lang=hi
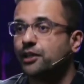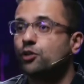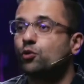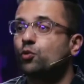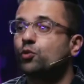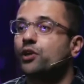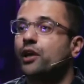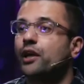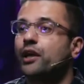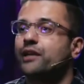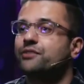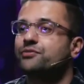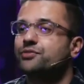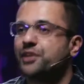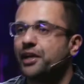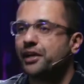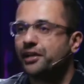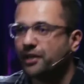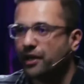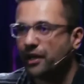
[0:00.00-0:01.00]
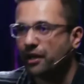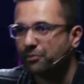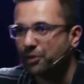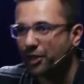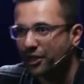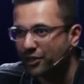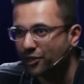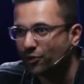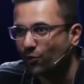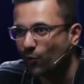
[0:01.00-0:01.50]
ताकि उनका लाइफस्टाइल खराब
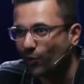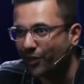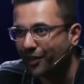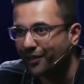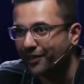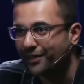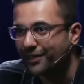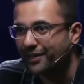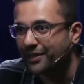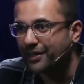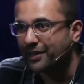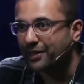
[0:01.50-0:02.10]
नहीं होगा yes.